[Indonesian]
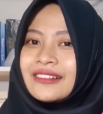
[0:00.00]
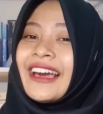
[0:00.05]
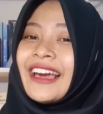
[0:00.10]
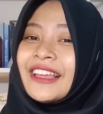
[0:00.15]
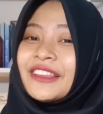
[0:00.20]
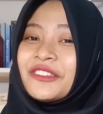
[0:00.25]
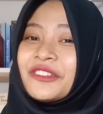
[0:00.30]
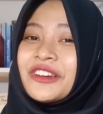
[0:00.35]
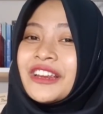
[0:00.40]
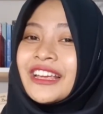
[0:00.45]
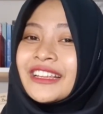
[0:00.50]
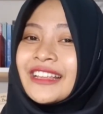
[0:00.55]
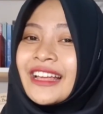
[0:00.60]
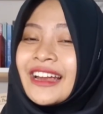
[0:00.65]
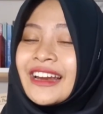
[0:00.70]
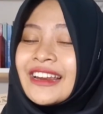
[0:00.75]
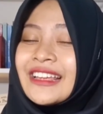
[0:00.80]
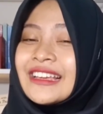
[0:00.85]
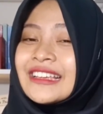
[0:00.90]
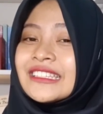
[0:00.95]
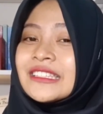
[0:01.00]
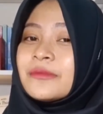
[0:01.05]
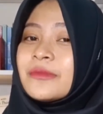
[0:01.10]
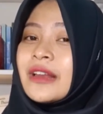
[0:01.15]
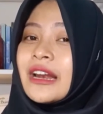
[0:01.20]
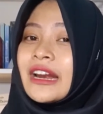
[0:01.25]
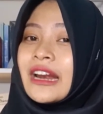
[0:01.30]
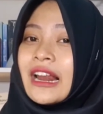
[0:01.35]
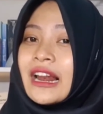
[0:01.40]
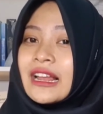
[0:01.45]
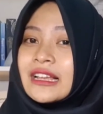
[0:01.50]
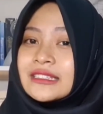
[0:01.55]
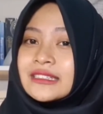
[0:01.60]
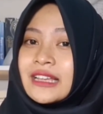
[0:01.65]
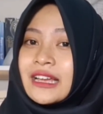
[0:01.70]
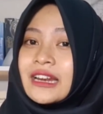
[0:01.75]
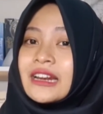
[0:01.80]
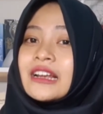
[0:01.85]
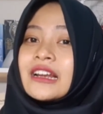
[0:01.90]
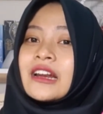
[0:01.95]
Itu dia tadi 9
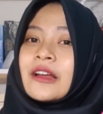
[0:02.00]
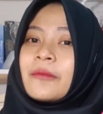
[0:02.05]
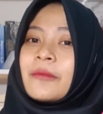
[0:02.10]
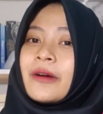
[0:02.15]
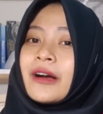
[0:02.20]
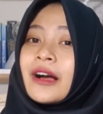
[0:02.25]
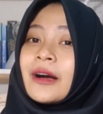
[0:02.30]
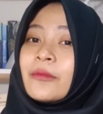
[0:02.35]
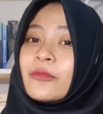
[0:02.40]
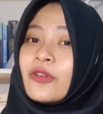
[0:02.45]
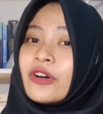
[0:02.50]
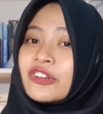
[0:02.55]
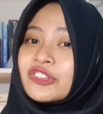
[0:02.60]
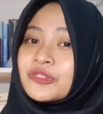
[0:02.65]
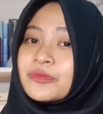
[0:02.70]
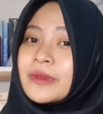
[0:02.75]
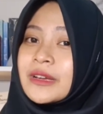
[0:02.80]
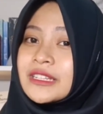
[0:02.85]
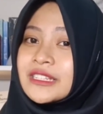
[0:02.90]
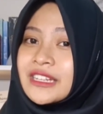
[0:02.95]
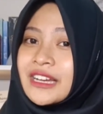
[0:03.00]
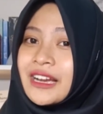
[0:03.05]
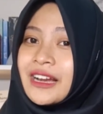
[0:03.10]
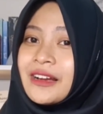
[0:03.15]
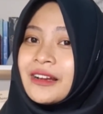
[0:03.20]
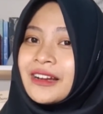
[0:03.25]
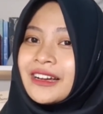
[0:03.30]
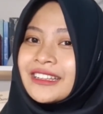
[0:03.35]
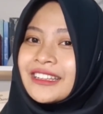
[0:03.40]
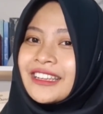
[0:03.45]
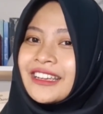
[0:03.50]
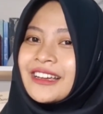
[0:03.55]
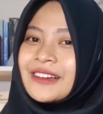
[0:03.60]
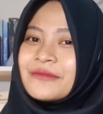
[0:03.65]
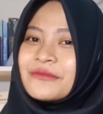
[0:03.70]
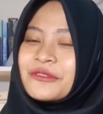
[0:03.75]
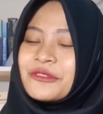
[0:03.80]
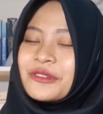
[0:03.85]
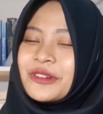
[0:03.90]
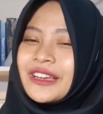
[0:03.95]
alasan kenapa kamu harus baca ketiga
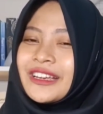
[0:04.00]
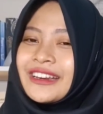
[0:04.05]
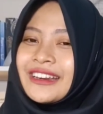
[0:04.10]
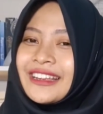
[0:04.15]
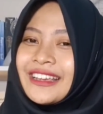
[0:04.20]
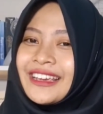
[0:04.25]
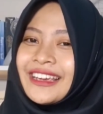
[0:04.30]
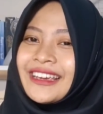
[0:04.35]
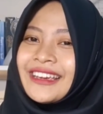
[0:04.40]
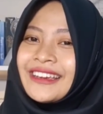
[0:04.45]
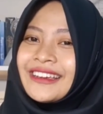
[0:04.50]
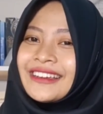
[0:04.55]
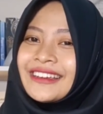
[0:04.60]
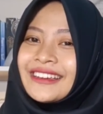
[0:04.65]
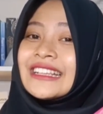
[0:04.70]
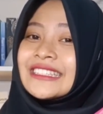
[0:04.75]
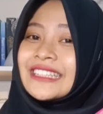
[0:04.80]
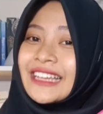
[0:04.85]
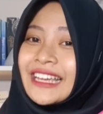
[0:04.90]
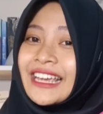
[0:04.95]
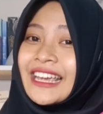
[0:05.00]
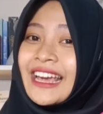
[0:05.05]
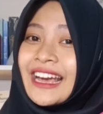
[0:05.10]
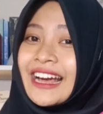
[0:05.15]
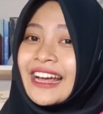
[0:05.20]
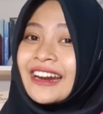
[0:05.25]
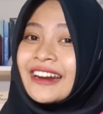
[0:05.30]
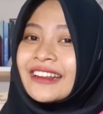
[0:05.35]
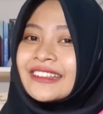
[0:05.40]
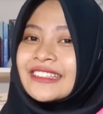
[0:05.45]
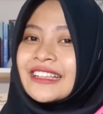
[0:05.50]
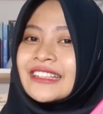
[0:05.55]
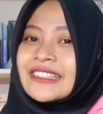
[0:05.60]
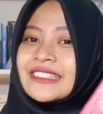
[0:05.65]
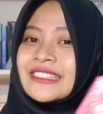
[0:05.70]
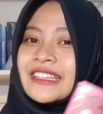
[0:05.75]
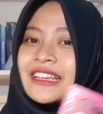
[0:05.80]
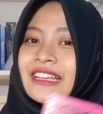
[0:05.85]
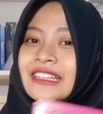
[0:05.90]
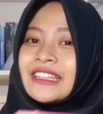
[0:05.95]
buku ini. Sekian
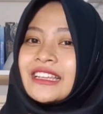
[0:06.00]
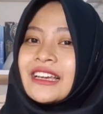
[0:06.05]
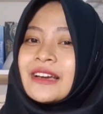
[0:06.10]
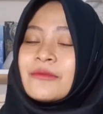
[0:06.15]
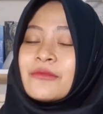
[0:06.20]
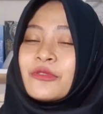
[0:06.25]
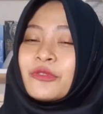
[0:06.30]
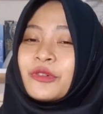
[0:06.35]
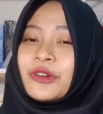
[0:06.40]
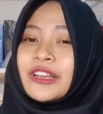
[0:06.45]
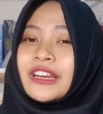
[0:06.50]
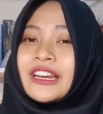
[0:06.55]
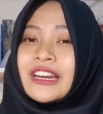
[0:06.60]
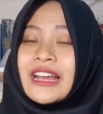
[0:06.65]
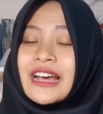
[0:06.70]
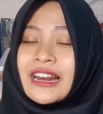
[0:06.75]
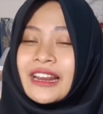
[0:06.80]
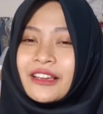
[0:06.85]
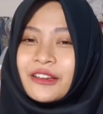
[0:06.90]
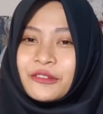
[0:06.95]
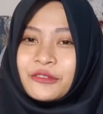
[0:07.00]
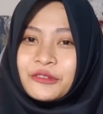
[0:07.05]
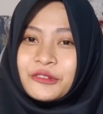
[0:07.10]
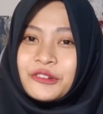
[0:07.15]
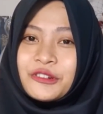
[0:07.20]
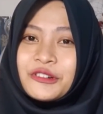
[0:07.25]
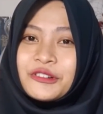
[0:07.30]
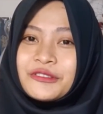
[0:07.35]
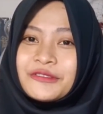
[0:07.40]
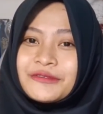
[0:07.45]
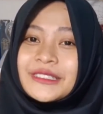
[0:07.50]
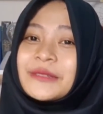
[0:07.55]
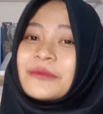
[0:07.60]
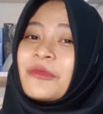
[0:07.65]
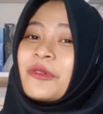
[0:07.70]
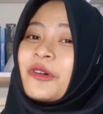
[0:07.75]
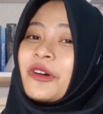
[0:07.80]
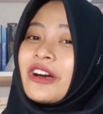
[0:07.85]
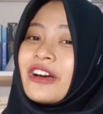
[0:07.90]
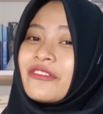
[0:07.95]
resensi ketiga buku ini dariku.
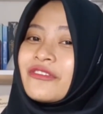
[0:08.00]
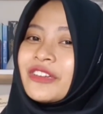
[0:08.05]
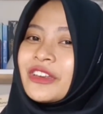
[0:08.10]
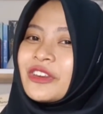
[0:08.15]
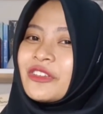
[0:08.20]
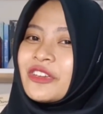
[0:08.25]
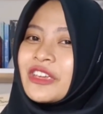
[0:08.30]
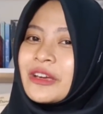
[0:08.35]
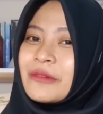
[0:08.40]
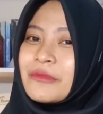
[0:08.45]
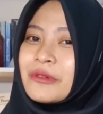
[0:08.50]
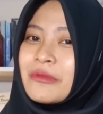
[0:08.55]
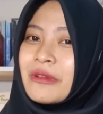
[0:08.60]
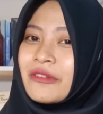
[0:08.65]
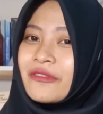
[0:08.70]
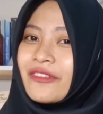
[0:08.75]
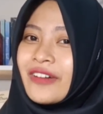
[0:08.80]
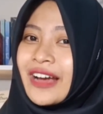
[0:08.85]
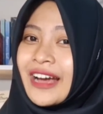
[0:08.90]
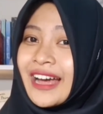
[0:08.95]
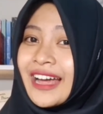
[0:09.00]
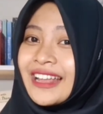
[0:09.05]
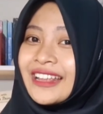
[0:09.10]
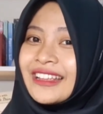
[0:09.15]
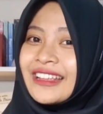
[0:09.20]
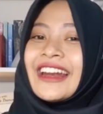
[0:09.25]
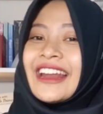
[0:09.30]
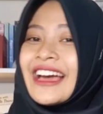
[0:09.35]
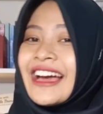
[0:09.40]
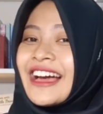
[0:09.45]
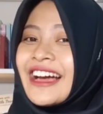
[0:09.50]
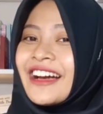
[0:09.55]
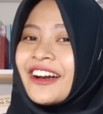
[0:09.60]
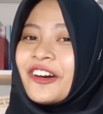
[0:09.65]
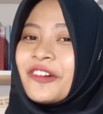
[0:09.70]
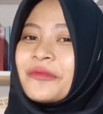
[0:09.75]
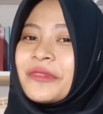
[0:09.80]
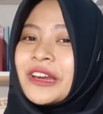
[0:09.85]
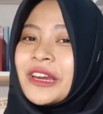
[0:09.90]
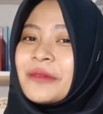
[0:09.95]
Semoga videonya bermanfaat. Nah,
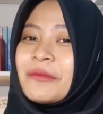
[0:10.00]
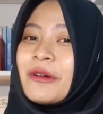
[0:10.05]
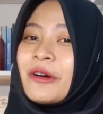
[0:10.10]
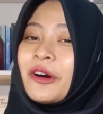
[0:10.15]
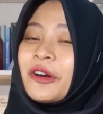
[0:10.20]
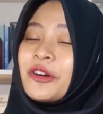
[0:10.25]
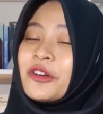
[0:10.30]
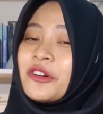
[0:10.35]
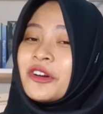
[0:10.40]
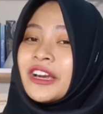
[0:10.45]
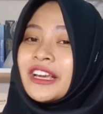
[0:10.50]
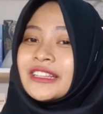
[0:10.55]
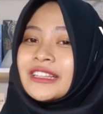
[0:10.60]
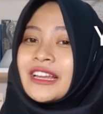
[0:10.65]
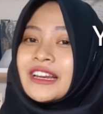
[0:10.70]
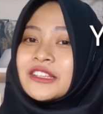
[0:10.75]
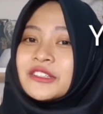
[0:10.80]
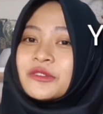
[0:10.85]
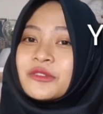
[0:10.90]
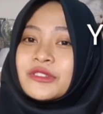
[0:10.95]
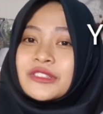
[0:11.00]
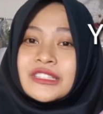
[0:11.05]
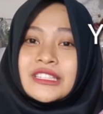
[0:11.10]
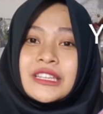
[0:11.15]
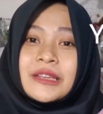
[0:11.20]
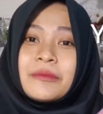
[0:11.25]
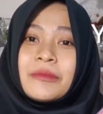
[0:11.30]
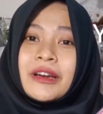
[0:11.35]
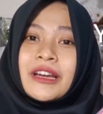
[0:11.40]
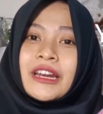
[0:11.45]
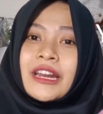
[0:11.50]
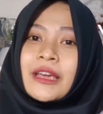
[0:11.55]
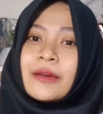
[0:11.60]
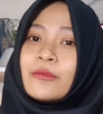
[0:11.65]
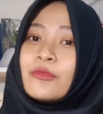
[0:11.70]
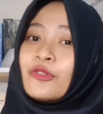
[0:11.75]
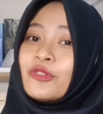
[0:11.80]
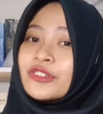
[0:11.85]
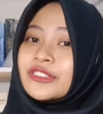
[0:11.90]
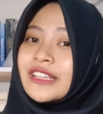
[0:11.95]
komen di bawah dong kita diskusi mengenai
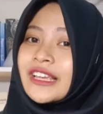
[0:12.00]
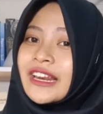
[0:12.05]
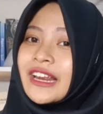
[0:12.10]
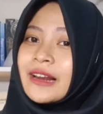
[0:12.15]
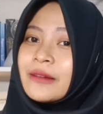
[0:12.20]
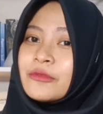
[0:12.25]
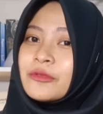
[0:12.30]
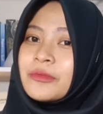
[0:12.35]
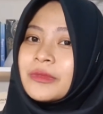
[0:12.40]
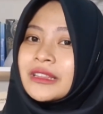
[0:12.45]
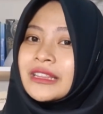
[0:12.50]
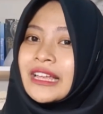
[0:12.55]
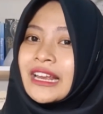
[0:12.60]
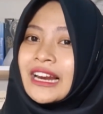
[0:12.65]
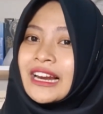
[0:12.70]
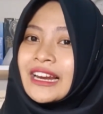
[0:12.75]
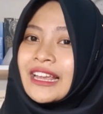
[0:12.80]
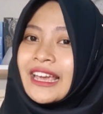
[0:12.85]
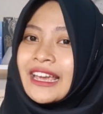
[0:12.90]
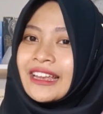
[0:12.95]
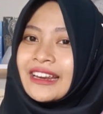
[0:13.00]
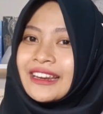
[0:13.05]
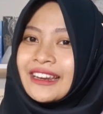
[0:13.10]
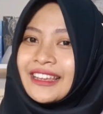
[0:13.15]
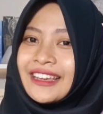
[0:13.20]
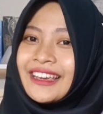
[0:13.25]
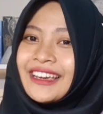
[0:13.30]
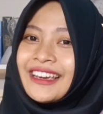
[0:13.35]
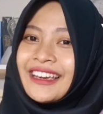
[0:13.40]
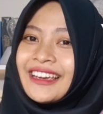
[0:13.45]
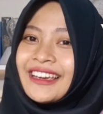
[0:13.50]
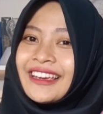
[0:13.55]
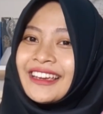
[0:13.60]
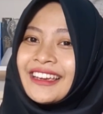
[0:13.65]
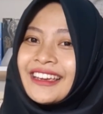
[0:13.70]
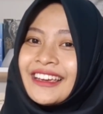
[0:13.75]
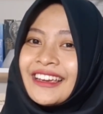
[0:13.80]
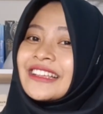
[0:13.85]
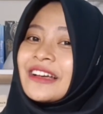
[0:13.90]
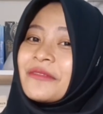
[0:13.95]
buku serial Bumi Terelia ini.
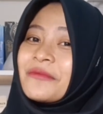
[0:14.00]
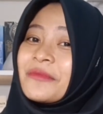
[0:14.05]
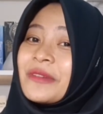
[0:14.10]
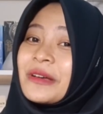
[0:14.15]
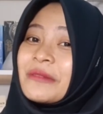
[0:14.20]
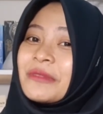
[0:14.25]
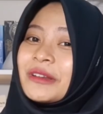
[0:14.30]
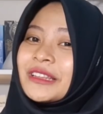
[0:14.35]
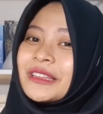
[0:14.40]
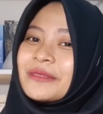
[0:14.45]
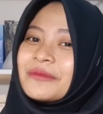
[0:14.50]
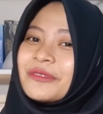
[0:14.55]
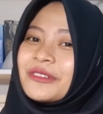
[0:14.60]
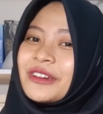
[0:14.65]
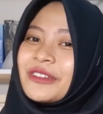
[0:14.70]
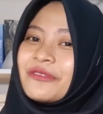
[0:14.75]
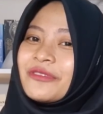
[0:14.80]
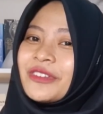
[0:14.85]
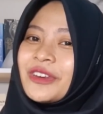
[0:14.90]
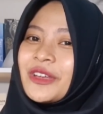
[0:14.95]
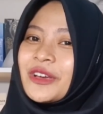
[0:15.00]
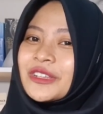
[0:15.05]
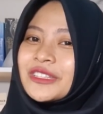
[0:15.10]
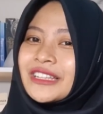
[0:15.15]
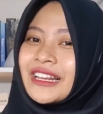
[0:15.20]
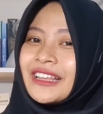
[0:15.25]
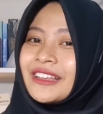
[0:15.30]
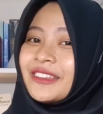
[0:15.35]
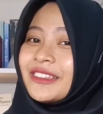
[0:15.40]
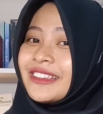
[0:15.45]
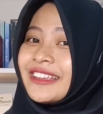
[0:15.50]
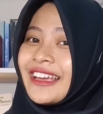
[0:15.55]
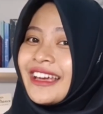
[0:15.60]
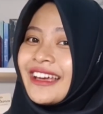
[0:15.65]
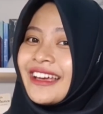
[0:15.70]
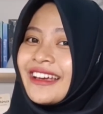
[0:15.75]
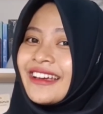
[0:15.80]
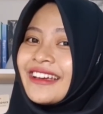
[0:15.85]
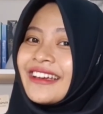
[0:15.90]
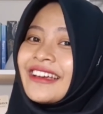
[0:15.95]
Sampai bertemu di video selanjutnya.